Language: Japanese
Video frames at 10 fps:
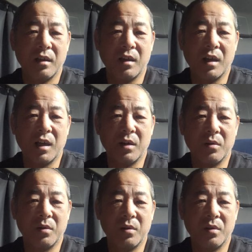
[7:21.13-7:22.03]
あ
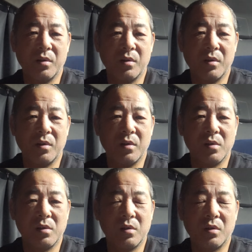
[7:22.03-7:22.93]

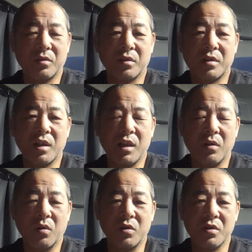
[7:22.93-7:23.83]
の本当月に
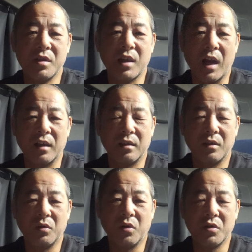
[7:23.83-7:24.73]
50時間
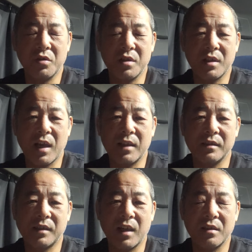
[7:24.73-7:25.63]
50時
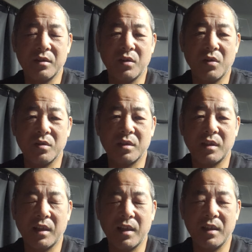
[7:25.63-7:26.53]
間残業し
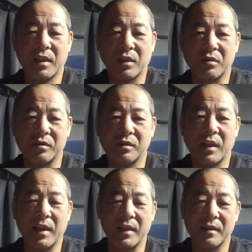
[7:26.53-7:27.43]
ていたとする
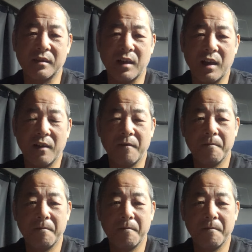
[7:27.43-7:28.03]
じゃないですか。